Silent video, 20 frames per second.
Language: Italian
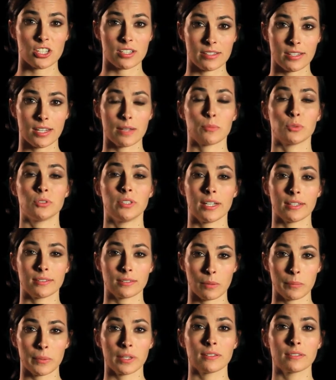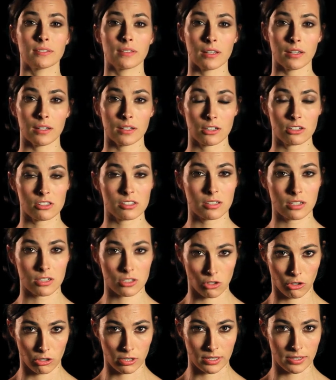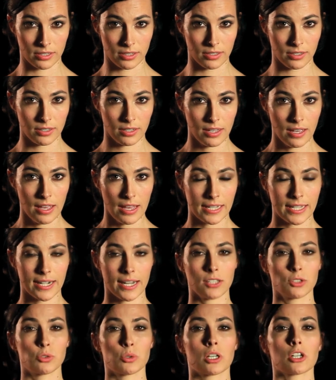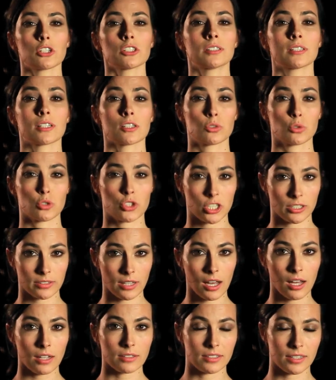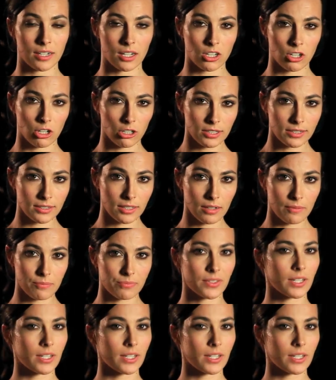gestiremo direttamente i nostri soldi, creando una nostra società di raccolta